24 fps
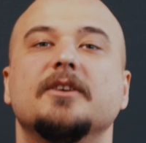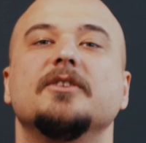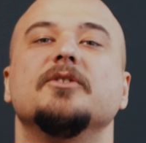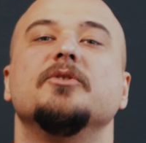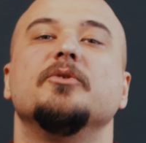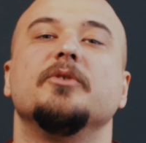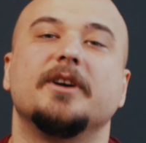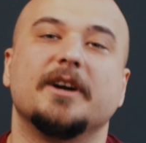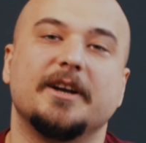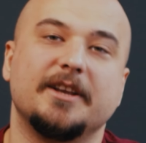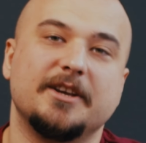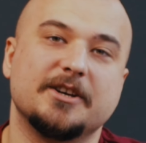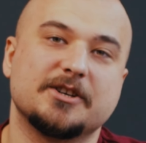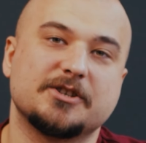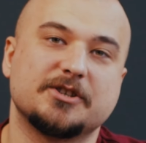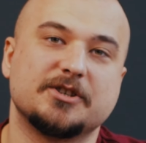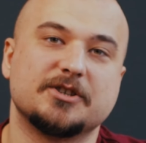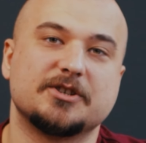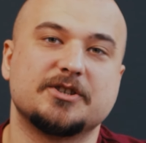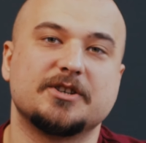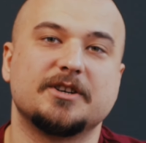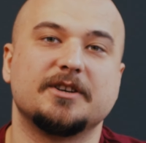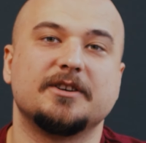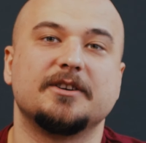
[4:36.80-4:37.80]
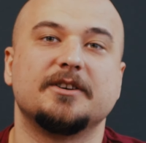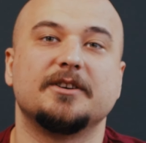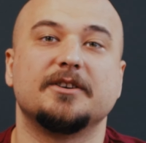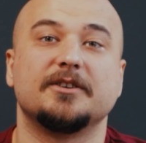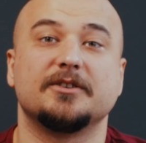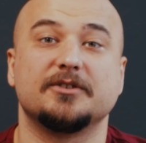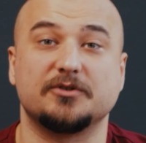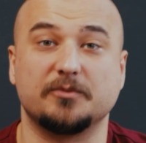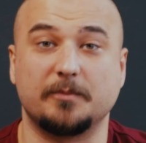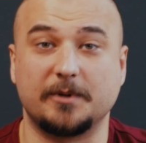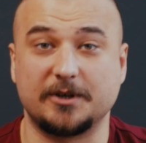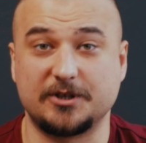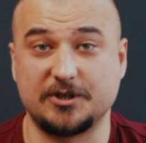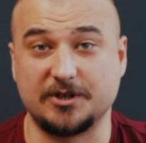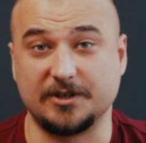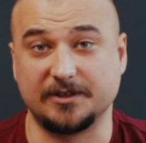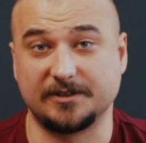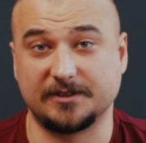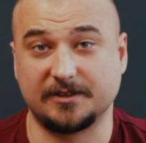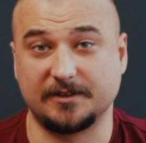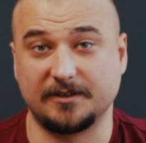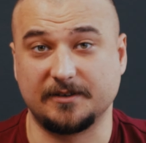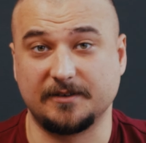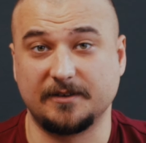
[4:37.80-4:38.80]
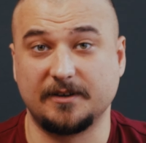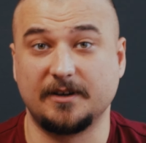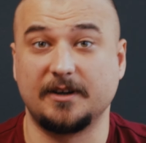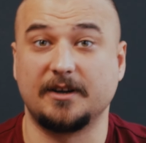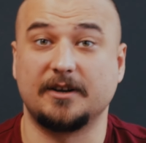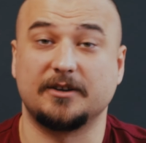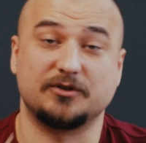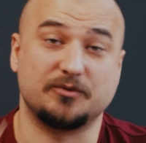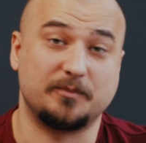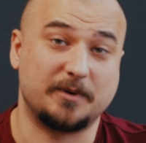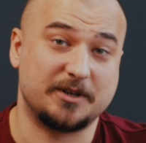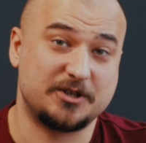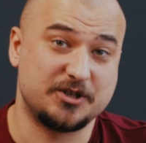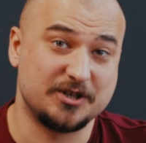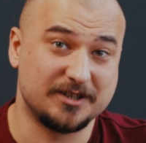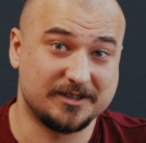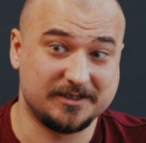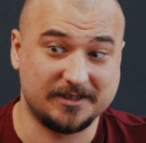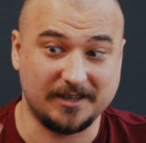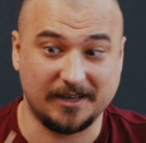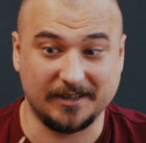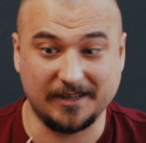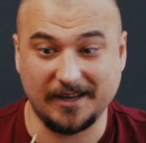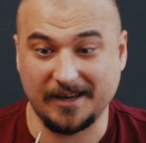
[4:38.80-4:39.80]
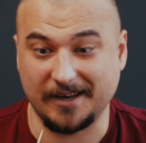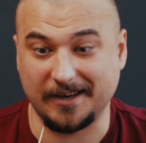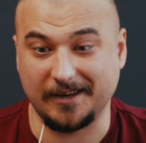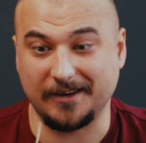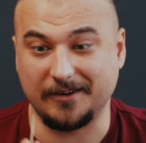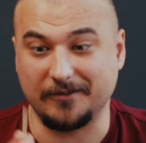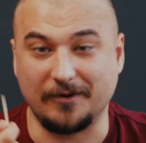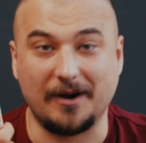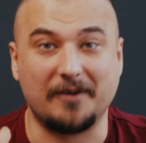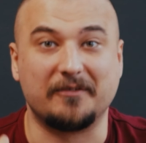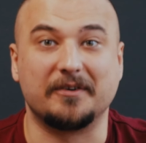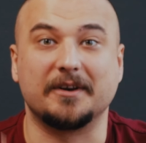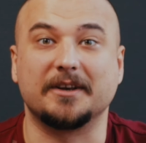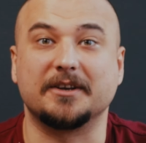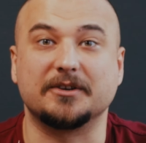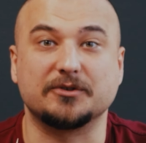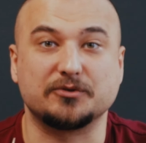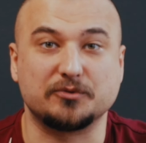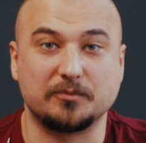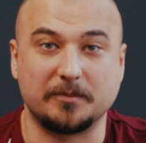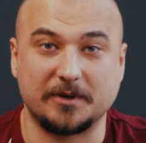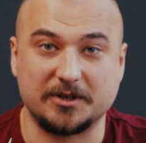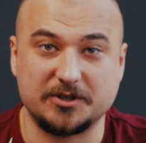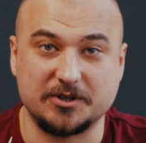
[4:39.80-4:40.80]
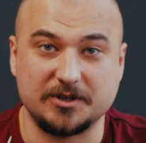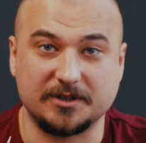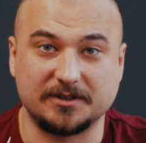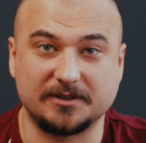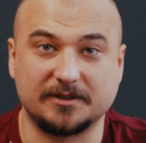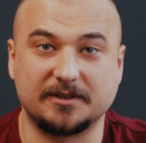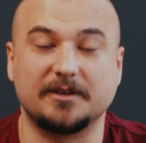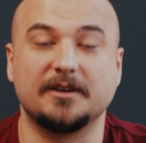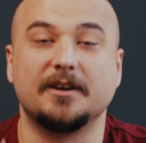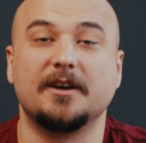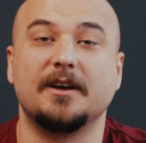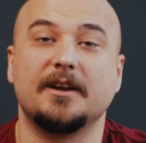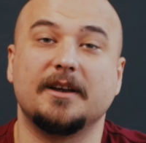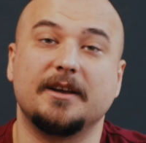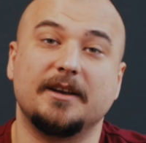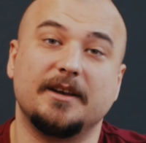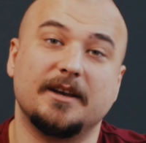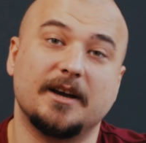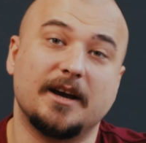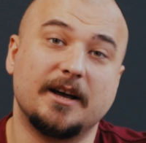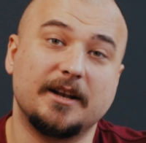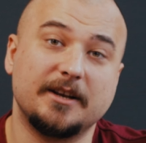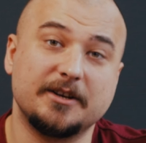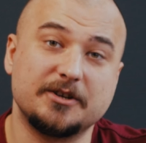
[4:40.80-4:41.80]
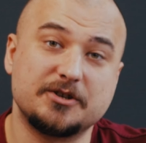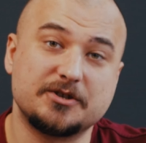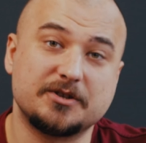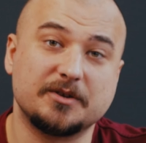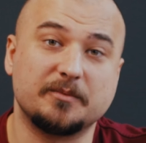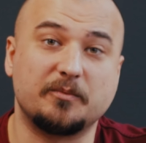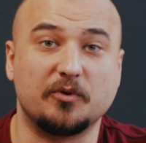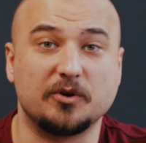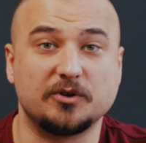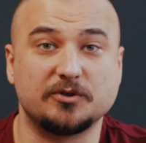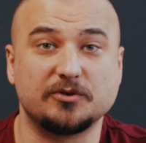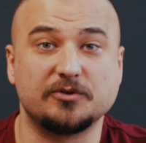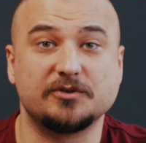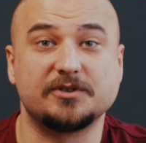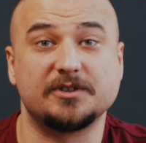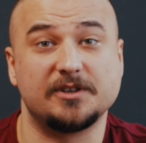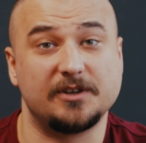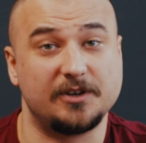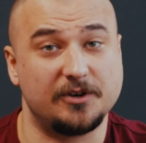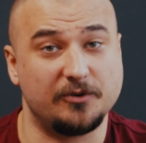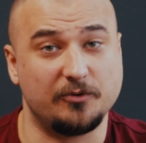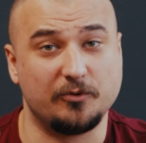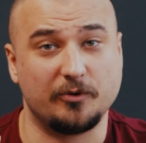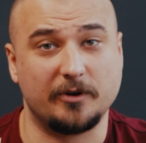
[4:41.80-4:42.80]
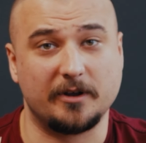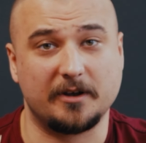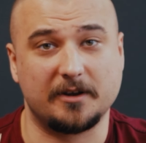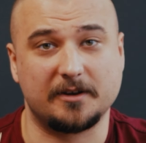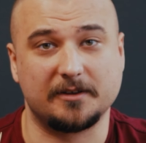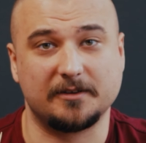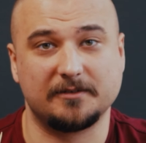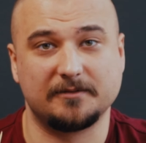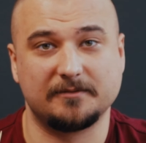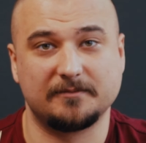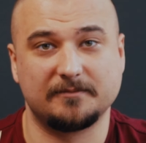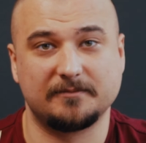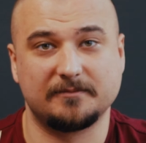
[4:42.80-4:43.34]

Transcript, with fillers: Ну и, конечно же, зубочистка. Зубочистка, она и в Африке зубочистка. Я лично пользуюсь регулярно.